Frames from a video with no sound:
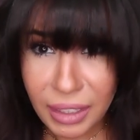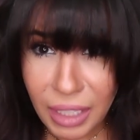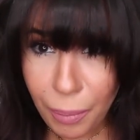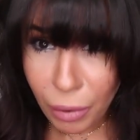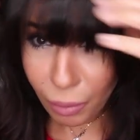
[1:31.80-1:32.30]

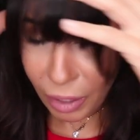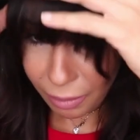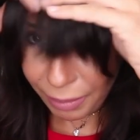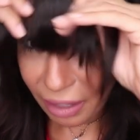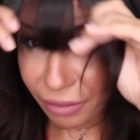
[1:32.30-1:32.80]
Déjà pour moi
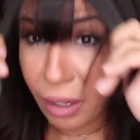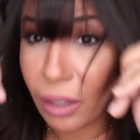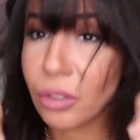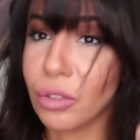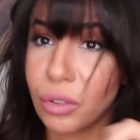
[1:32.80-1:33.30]
une belle
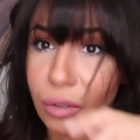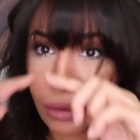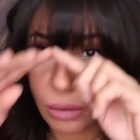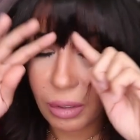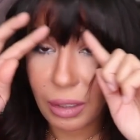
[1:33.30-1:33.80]
frange,
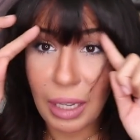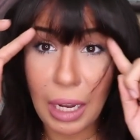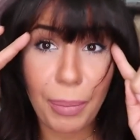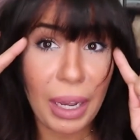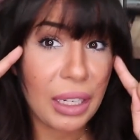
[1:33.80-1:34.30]

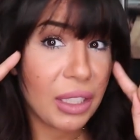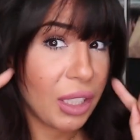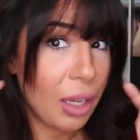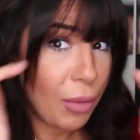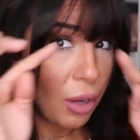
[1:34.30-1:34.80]
elle part
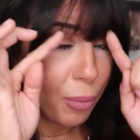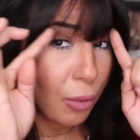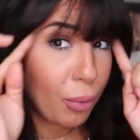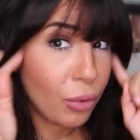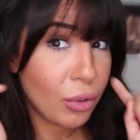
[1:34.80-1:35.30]
légèrement un
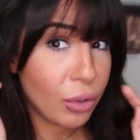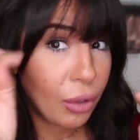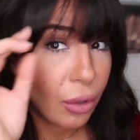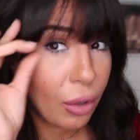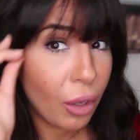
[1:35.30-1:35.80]
peu plus
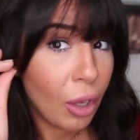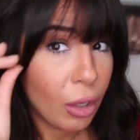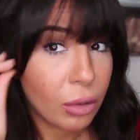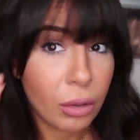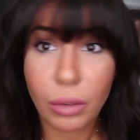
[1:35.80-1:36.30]
euh,
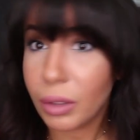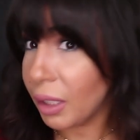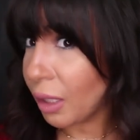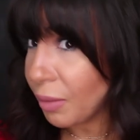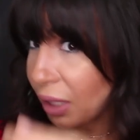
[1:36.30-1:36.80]
sur le
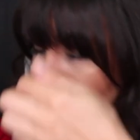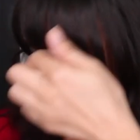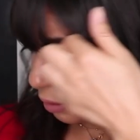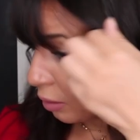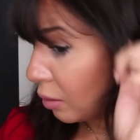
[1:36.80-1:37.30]
côté comme ça.
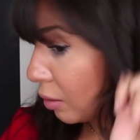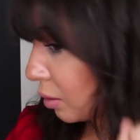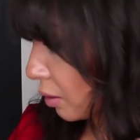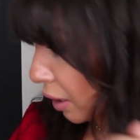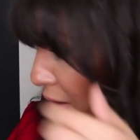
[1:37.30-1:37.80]

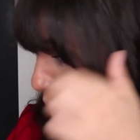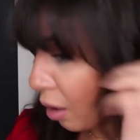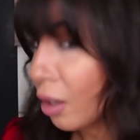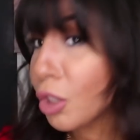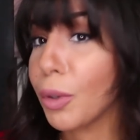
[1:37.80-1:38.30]
D'accord
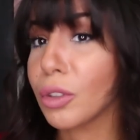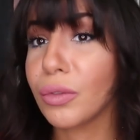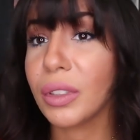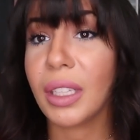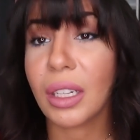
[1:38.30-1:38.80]
Je pense
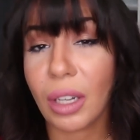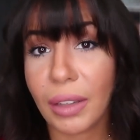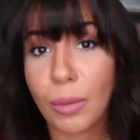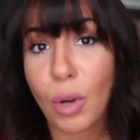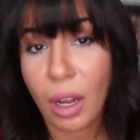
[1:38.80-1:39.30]
que vous êtes d'accord
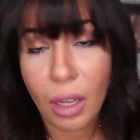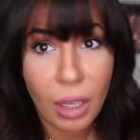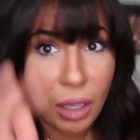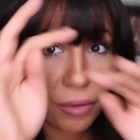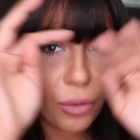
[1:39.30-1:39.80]
avec moi.
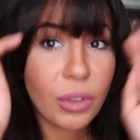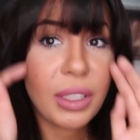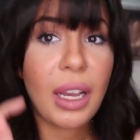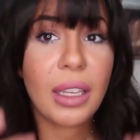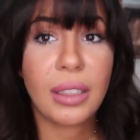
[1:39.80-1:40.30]
Il faut que
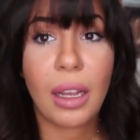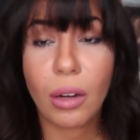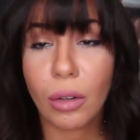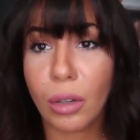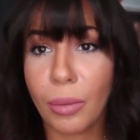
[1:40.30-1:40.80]
ça,
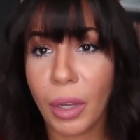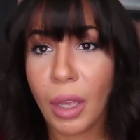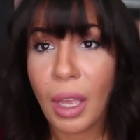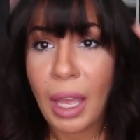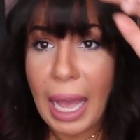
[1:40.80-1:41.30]
englobe.
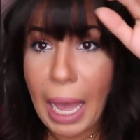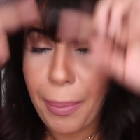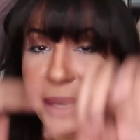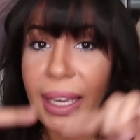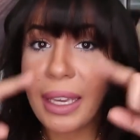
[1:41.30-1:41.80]

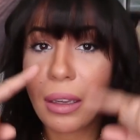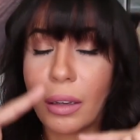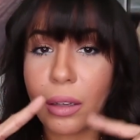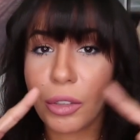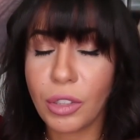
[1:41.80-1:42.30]
Après,
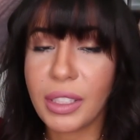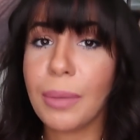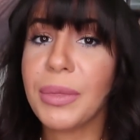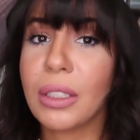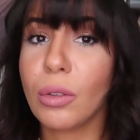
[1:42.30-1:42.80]
euh, juste
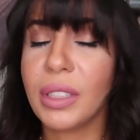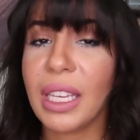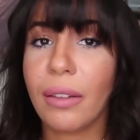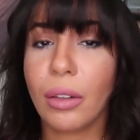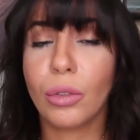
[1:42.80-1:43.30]
un petit
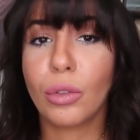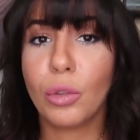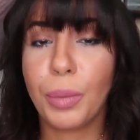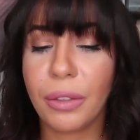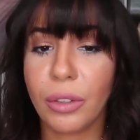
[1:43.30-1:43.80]
conseil avant de
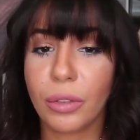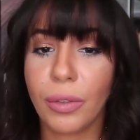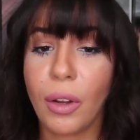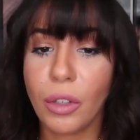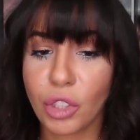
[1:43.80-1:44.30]
couper votre
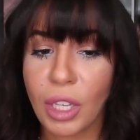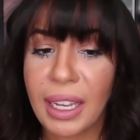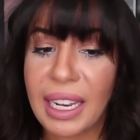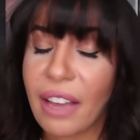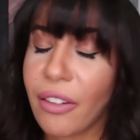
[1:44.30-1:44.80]
frange.
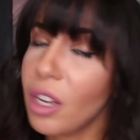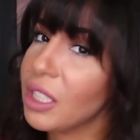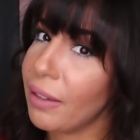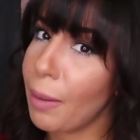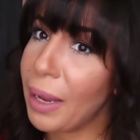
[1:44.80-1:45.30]
La
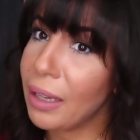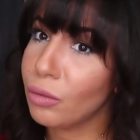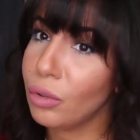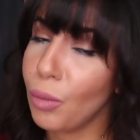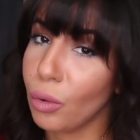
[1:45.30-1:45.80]
frange, ça va pas à
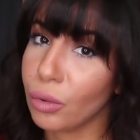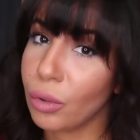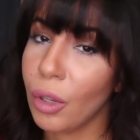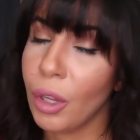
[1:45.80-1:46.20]
tout le monde.